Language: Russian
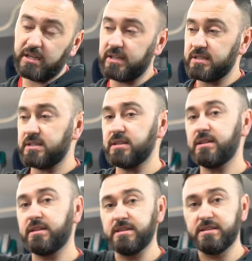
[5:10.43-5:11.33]
Если
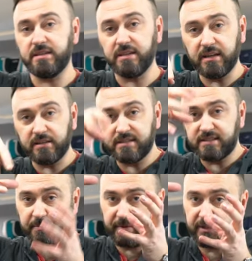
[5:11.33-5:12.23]
это седан,
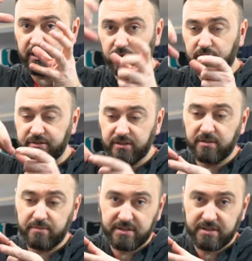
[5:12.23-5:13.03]
за подголовником